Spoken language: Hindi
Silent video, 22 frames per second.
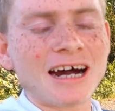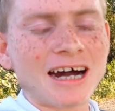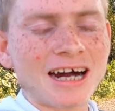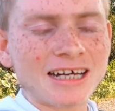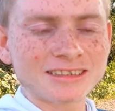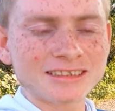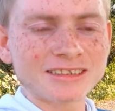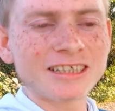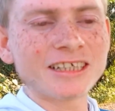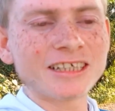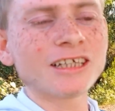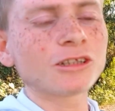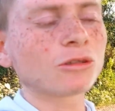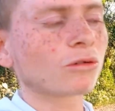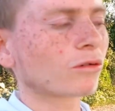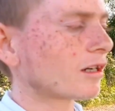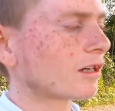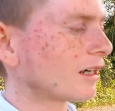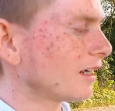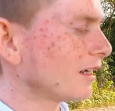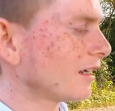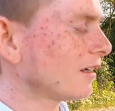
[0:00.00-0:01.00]
आज नहीं तो
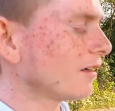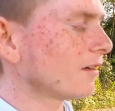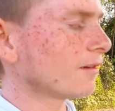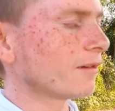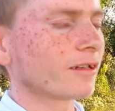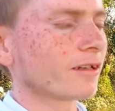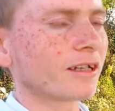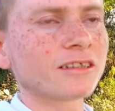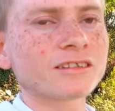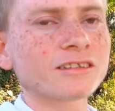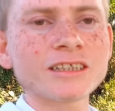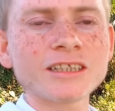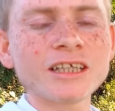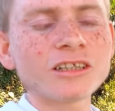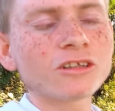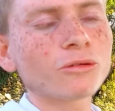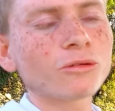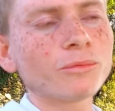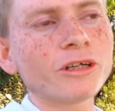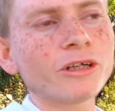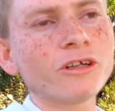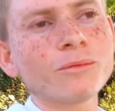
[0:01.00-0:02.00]
कल किसी दिन
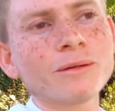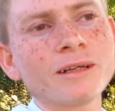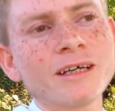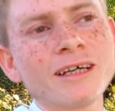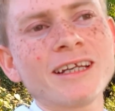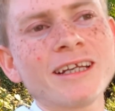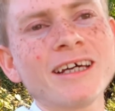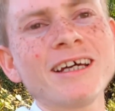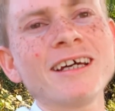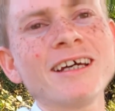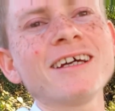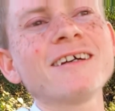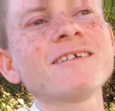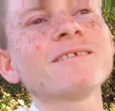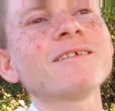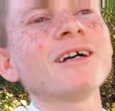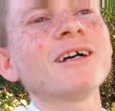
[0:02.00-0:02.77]
तो वीडियो बनाना है